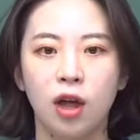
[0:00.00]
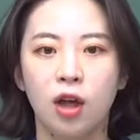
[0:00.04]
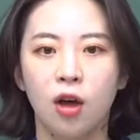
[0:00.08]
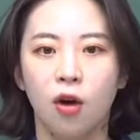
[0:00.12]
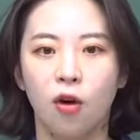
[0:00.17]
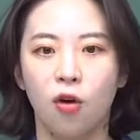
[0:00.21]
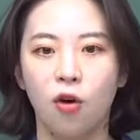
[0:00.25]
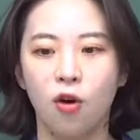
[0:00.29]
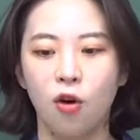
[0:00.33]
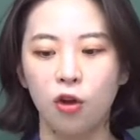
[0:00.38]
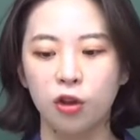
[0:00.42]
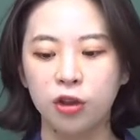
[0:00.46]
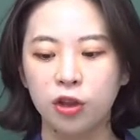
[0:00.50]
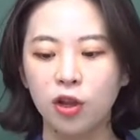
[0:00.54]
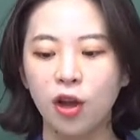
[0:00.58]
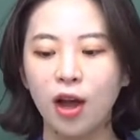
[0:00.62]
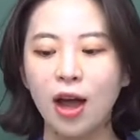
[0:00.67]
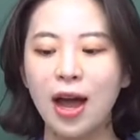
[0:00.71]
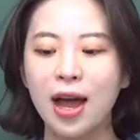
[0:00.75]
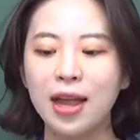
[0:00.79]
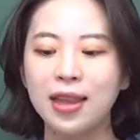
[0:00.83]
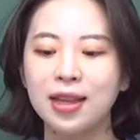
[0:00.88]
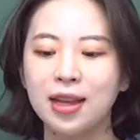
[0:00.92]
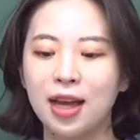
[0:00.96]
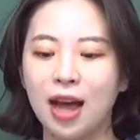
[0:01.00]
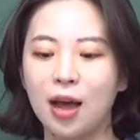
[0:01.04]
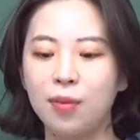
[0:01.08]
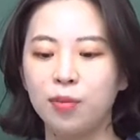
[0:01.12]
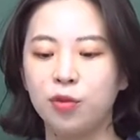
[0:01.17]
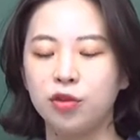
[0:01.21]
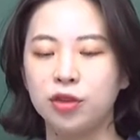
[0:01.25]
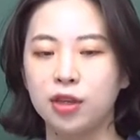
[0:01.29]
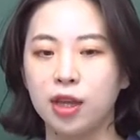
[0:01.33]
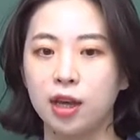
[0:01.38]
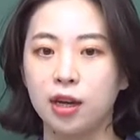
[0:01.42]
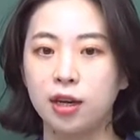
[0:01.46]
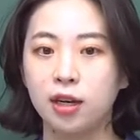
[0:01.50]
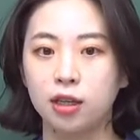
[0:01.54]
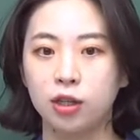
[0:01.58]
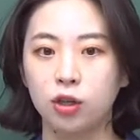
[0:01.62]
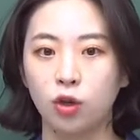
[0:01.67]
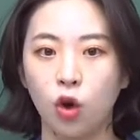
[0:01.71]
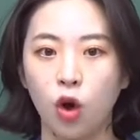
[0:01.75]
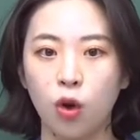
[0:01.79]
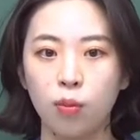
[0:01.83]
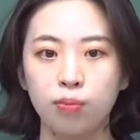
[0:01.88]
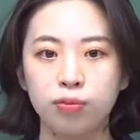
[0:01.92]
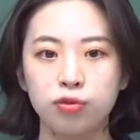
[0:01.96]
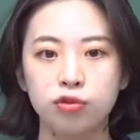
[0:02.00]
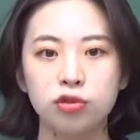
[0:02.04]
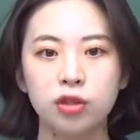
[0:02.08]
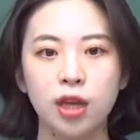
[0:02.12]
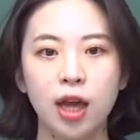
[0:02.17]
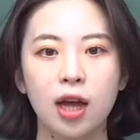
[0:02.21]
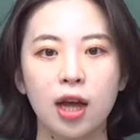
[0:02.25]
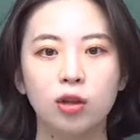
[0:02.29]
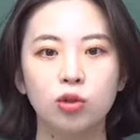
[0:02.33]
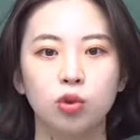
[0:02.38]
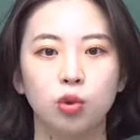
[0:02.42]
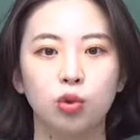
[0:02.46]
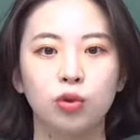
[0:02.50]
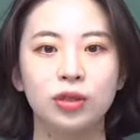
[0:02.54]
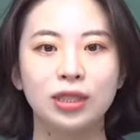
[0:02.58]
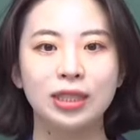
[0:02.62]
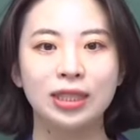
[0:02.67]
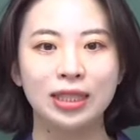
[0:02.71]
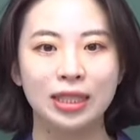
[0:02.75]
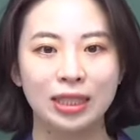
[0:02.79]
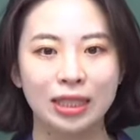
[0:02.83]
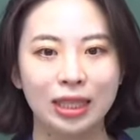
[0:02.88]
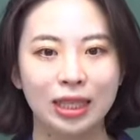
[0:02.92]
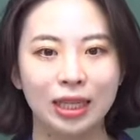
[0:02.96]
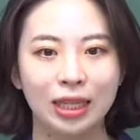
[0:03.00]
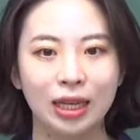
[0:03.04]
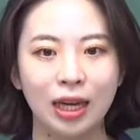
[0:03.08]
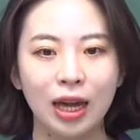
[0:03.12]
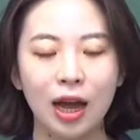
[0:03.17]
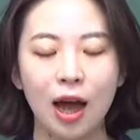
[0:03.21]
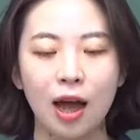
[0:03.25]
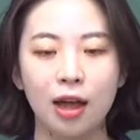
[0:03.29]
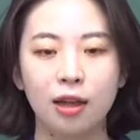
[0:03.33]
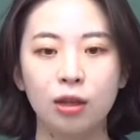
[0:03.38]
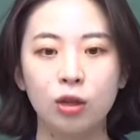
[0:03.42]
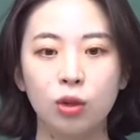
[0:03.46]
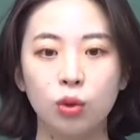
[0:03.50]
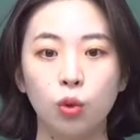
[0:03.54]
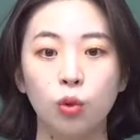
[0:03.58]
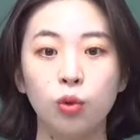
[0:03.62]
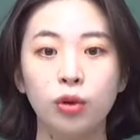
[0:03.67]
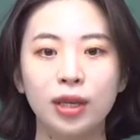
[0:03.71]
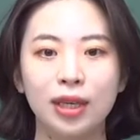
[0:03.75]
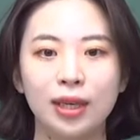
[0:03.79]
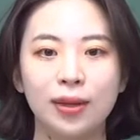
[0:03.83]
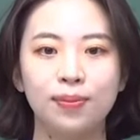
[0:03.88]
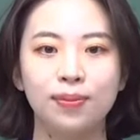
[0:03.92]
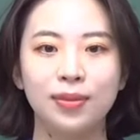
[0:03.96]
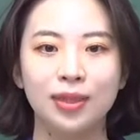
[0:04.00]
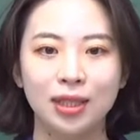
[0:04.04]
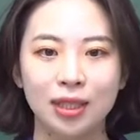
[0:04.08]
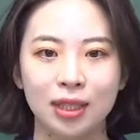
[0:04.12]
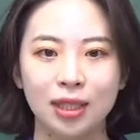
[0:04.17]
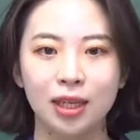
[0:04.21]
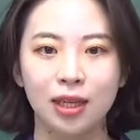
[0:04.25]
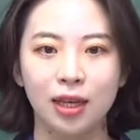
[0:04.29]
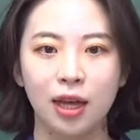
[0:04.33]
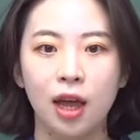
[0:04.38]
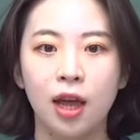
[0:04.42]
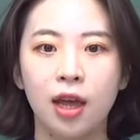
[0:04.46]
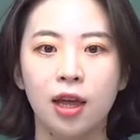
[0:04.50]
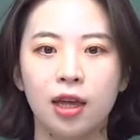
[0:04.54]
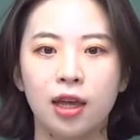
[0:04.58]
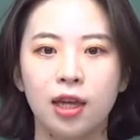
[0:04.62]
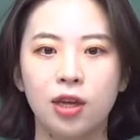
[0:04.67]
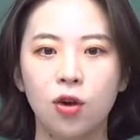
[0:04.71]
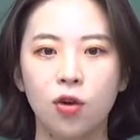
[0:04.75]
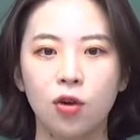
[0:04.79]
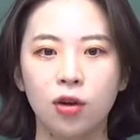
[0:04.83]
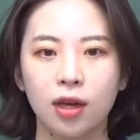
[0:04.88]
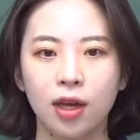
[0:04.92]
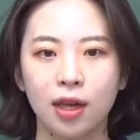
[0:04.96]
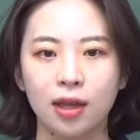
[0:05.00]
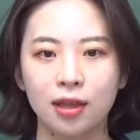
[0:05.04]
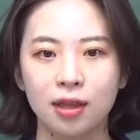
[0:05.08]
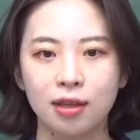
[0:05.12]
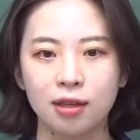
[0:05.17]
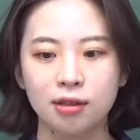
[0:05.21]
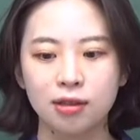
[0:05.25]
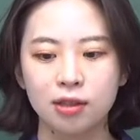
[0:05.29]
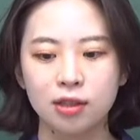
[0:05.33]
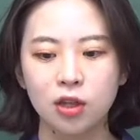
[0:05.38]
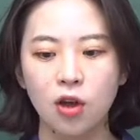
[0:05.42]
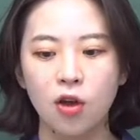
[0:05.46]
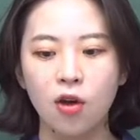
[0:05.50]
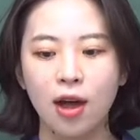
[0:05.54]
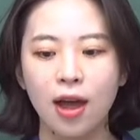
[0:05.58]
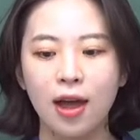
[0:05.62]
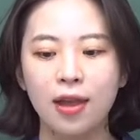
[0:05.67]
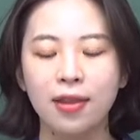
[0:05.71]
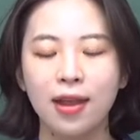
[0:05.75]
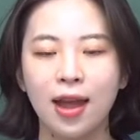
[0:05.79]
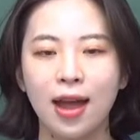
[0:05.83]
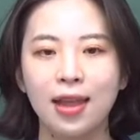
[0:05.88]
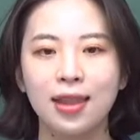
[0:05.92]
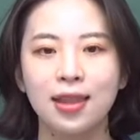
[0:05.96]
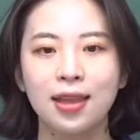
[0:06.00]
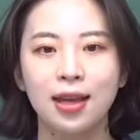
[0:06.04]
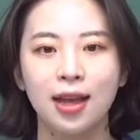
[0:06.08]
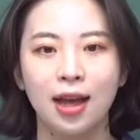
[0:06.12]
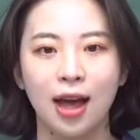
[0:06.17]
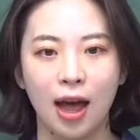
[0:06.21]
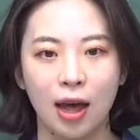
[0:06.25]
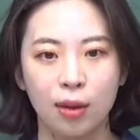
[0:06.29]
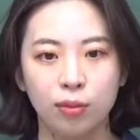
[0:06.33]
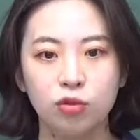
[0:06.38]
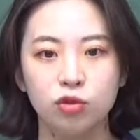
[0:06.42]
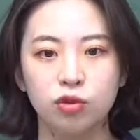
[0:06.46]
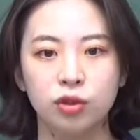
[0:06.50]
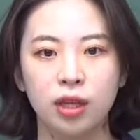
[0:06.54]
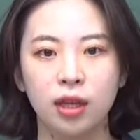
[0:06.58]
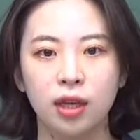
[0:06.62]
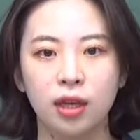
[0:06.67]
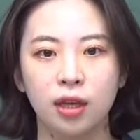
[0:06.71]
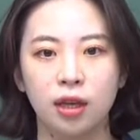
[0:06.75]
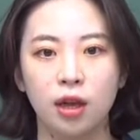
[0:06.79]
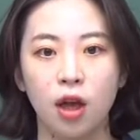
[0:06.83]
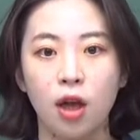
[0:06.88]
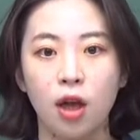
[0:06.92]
어, 떠한 가문, 예를 들어 풍양 조씨, 안동 김씨 이렇게 특정한 한 가문이